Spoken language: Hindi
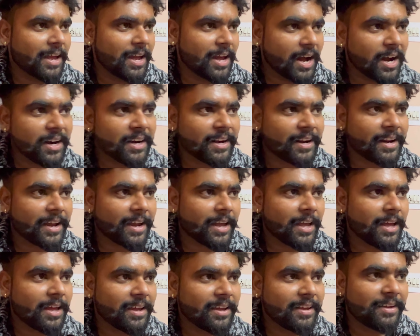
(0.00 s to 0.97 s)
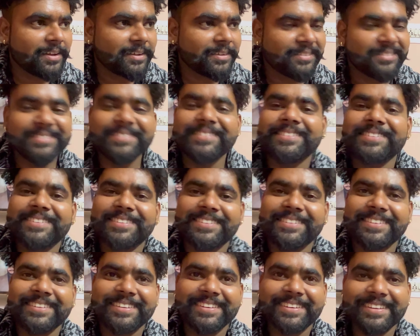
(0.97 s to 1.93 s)
अकड़ रहेंगे देख
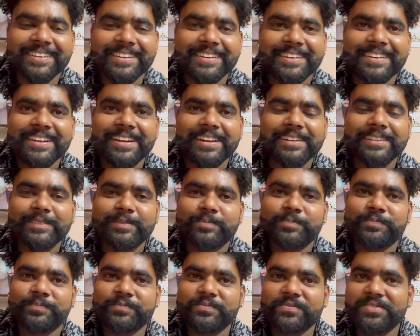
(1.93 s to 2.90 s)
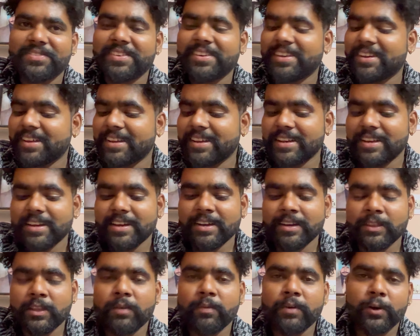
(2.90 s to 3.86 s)
लो आपके उत्ते हुए कट रहा मेरा
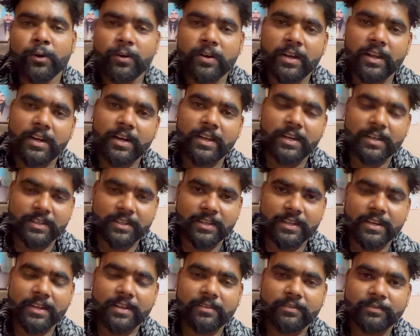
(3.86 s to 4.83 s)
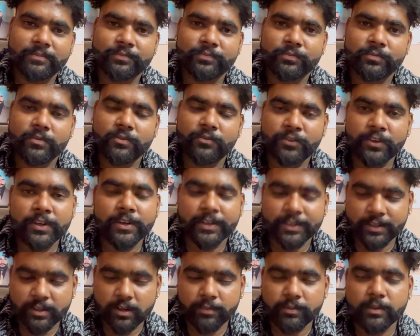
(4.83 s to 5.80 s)
तो भाई रोटी खा लो ठीक है फिर
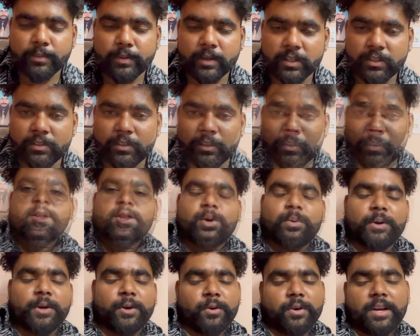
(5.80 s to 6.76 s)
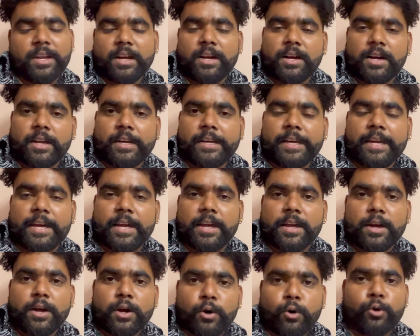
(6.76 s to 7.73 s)
करते हैं आपसे बातचीत तो भाई रोटी खा ली है
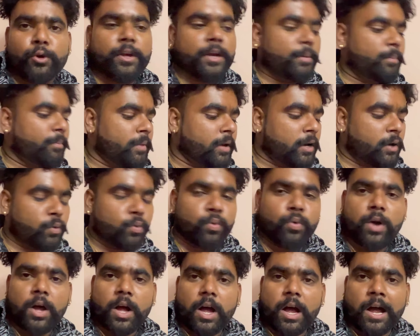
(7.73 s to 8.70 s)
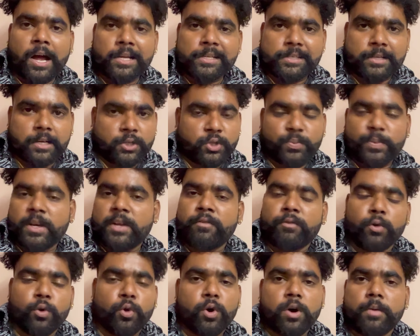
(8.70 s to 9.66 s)
और अब मैं करूँगा आज का जो मैंने
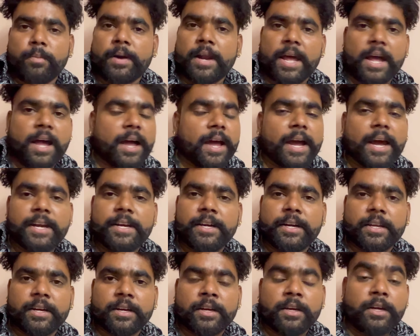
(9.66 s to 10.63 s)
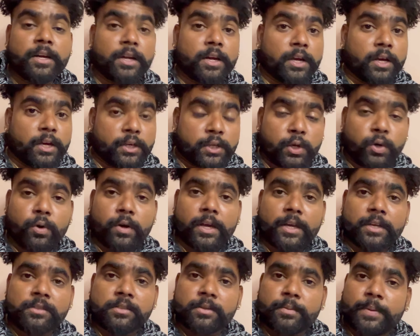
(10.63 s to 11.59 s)
व्लॉग बनाया एडिट
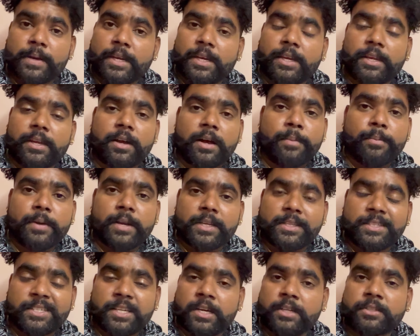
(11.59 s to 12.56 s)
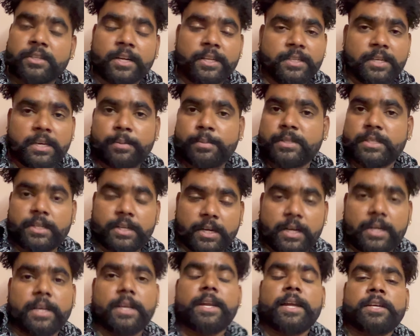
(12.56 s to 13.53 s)
क्योंकि सवेरी हमने छः साढ़े छः बजे
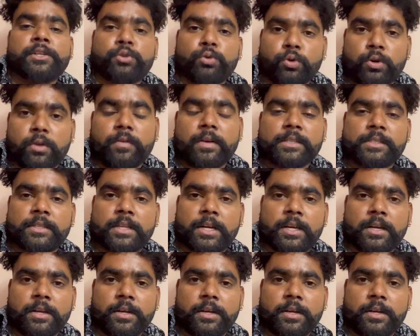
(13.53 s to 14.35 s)
निकलना है शूट वास्ता